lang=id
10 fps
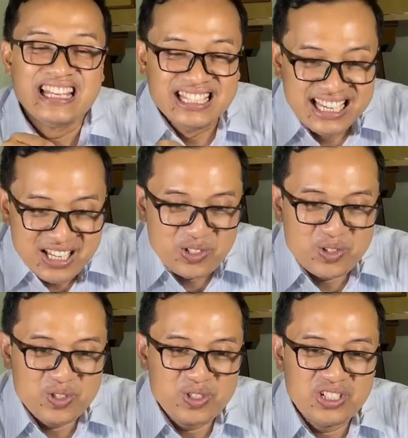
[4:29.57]

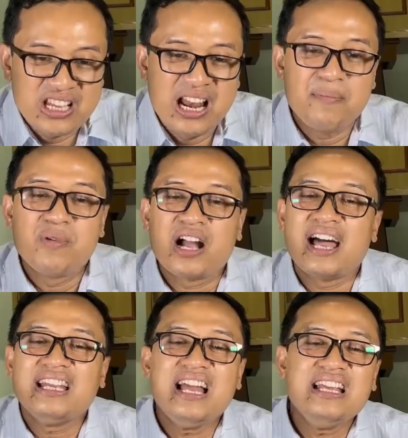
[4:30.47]
Yesus dalam
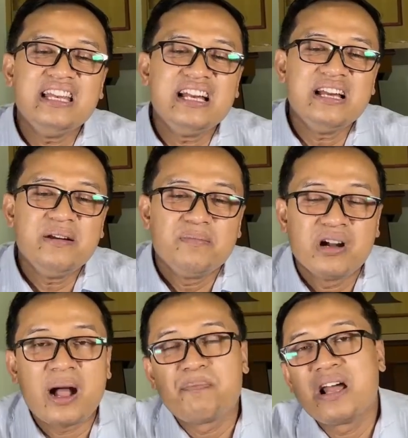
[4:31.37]
karyanya
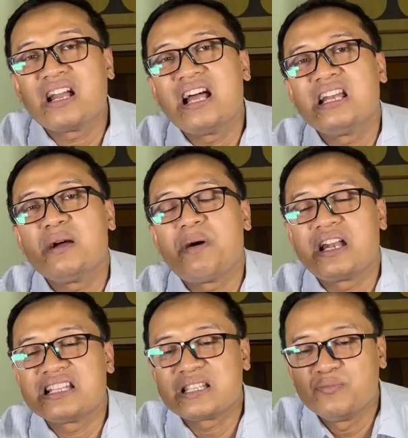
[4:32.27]
mengabarkan
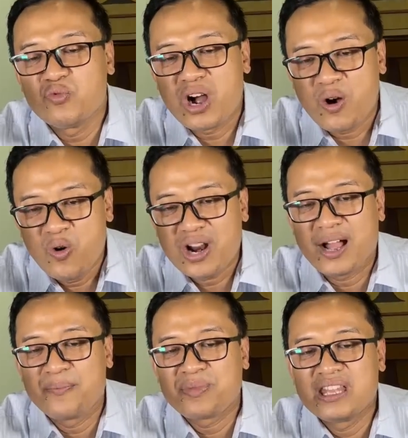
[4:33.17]
kepada semua
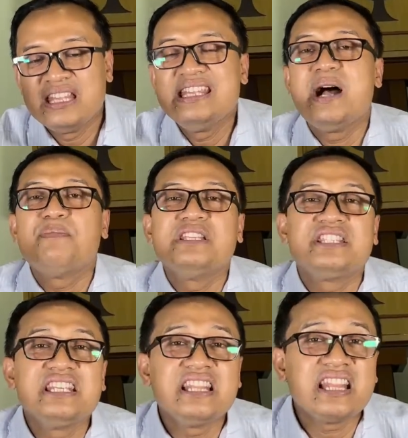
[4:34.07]
orang ia
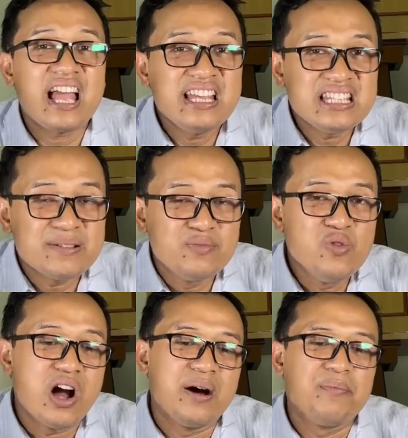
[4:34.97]
mencintai
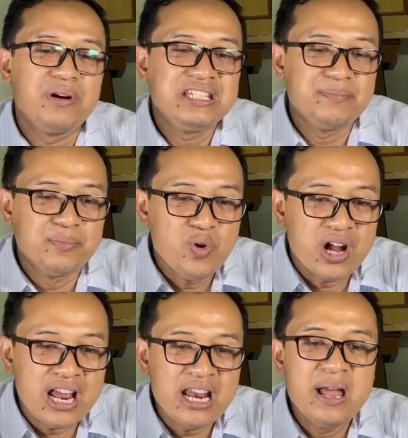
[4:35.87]
semua,
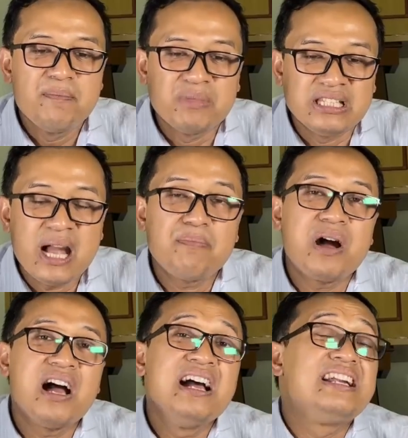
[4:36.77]
menyembuhkan,
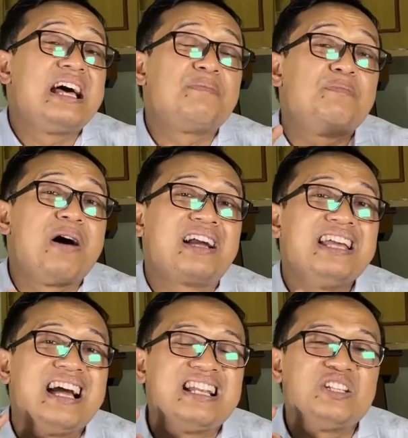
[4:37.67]
menyapa, dan
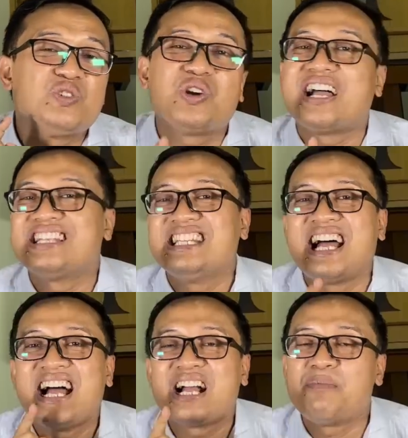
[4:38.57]
membagikan
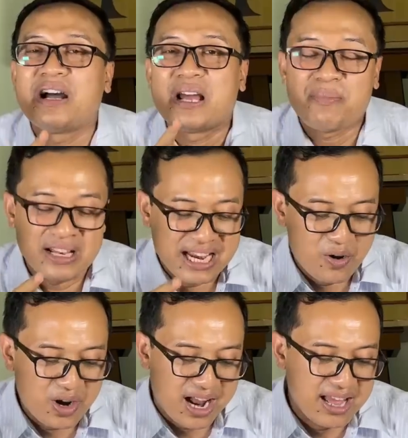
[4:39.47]
sukacita kepada banyak
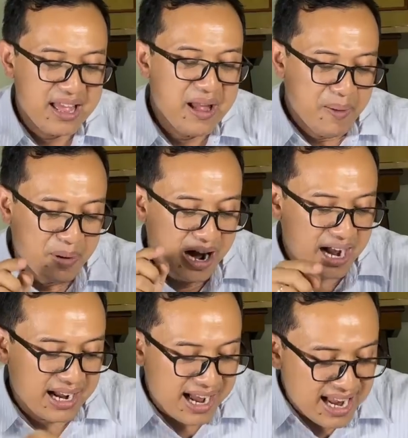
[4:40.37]
orang.
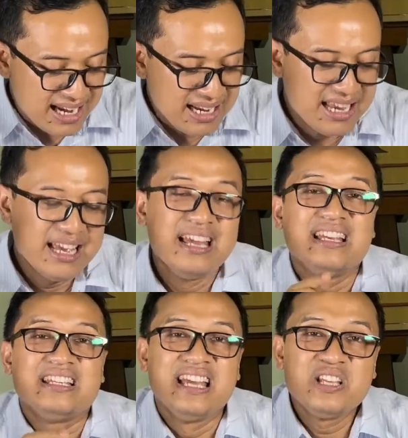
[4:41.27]
Bahkan
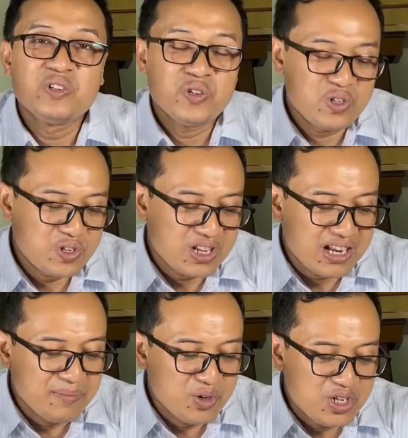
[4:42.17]
Yesus
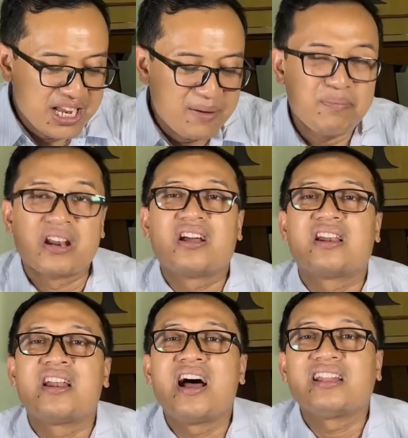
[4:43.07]
kemudian
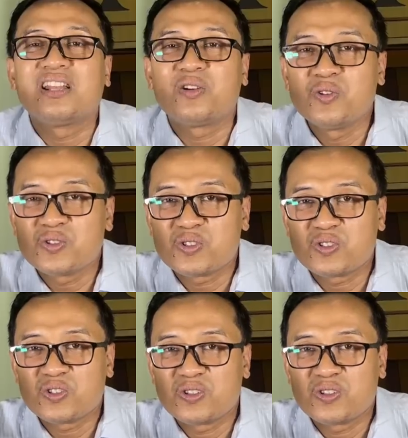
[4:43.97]
bergerak terus